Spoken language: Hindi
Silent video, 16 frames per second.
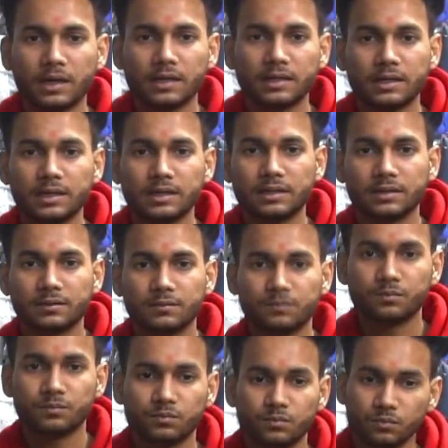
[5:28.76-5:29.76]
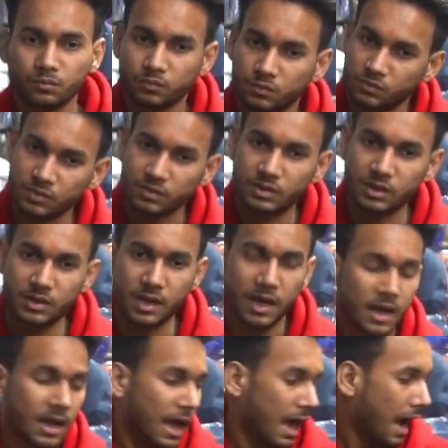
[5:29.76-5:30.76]
के अंदर डेढ़ सौ रुपए ओनली जी सर
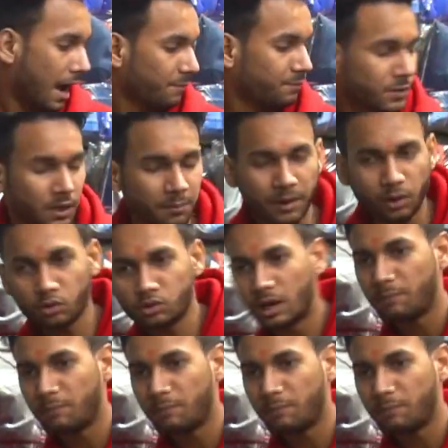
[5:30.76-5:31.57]
जी अब सर मैं कुछ